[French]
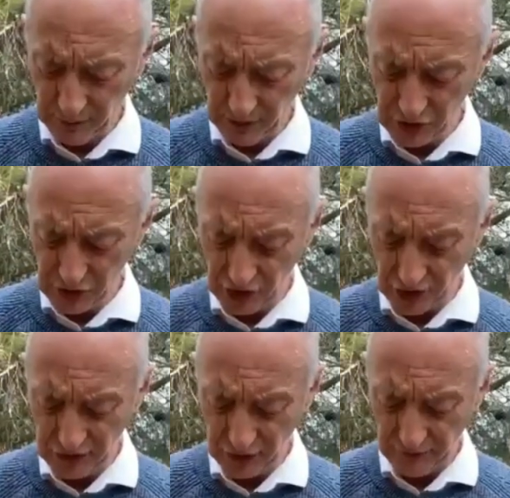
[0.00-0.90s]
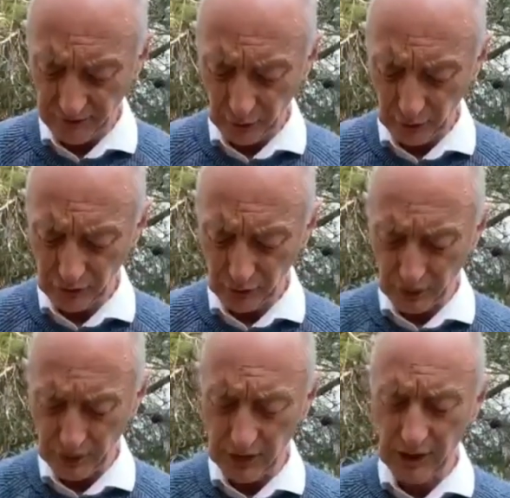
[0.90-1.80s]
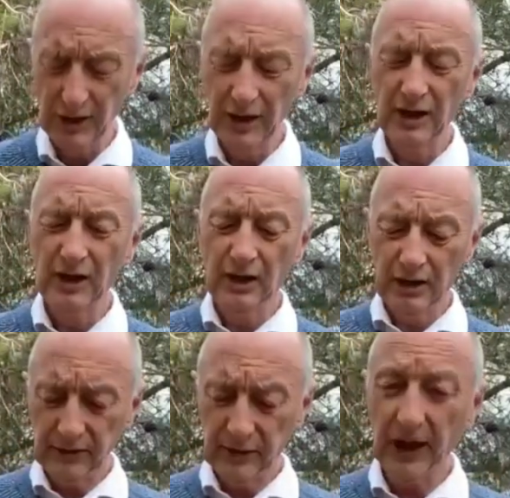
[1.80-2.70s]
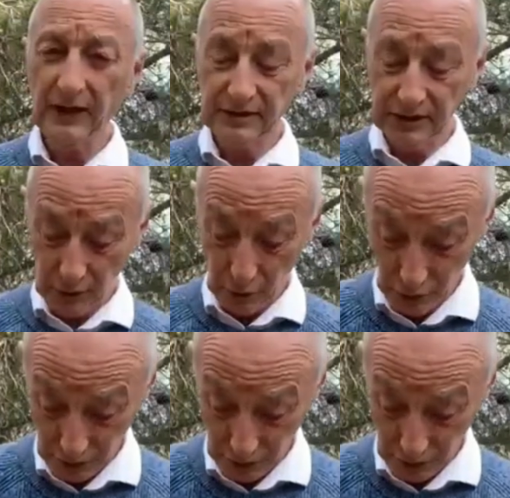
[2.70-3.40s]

on s'imagine qu'elles s'enfoncent, oui. Tes racines,